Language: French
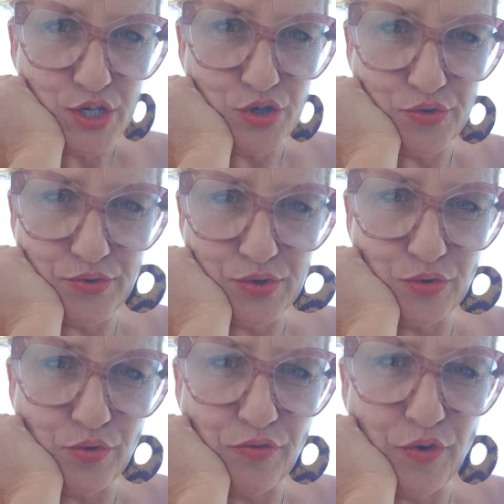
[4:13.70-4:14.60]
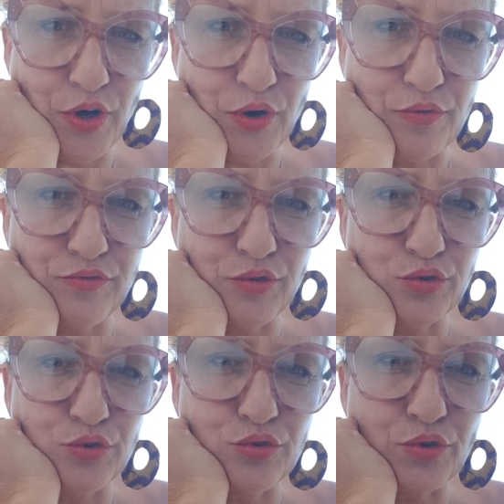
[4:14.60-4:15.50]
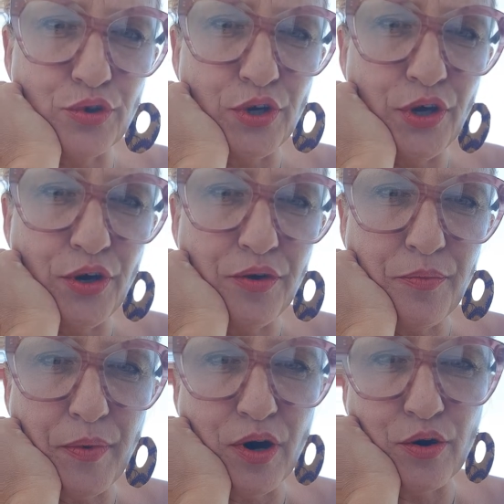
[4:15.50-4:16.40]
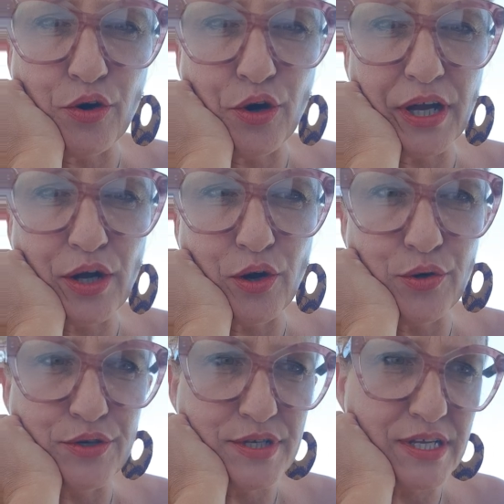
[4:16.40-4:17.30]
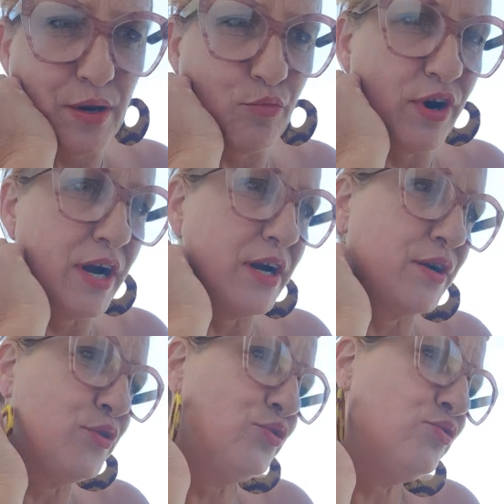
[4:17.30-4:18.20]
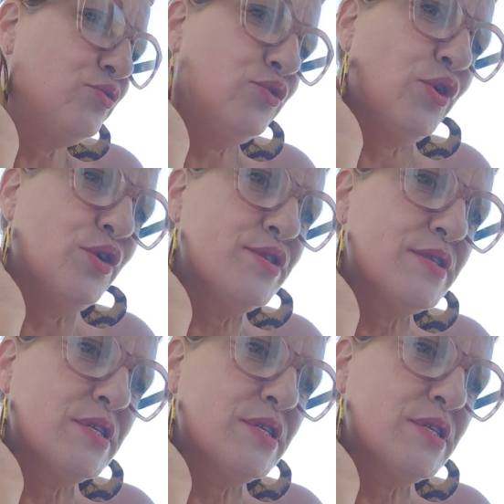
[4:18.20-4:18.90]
Je suis une fleur au fond de ton cœur, pas encore éclose, à moins que tu n'oses